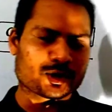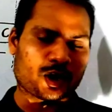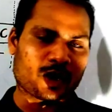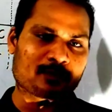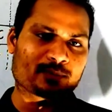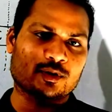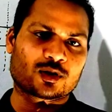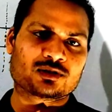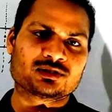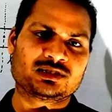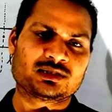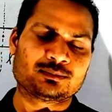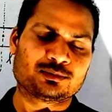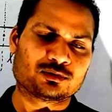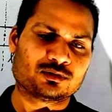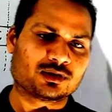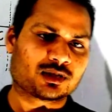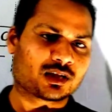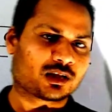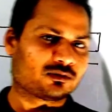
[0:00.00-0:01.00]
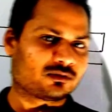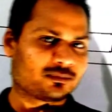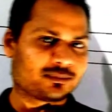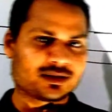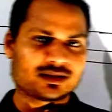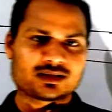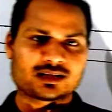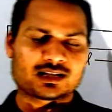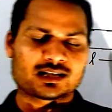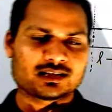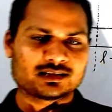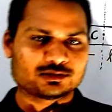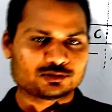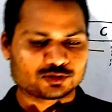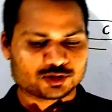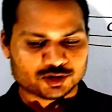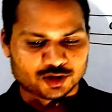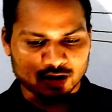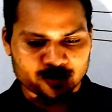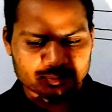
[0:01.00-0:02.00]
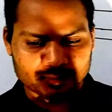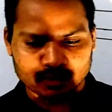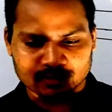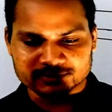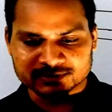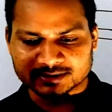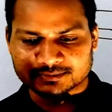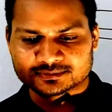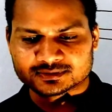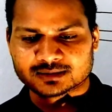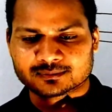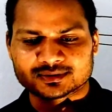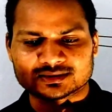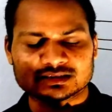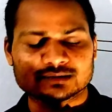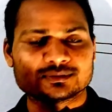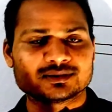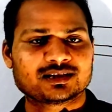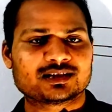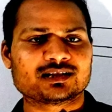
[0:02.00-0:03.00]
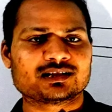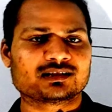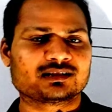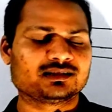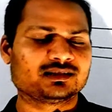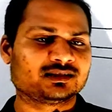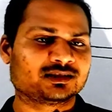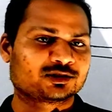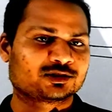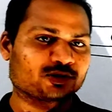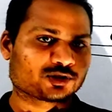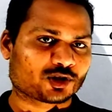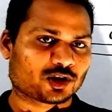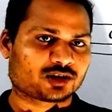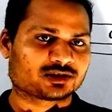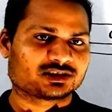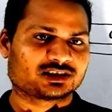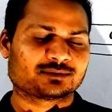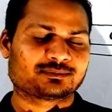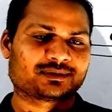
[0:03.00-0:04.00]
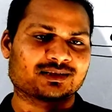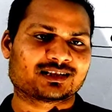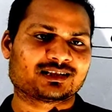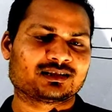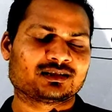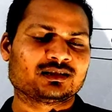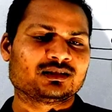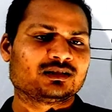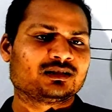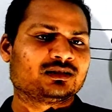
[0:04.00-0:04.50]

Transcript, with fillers: टॉप कॉन्सेप्ट जो लिखा हुआ मिल रहा है तो टॉप कॉन्सेप्ट का मतलब ये है कि ये जो कॉन्सेप्ट है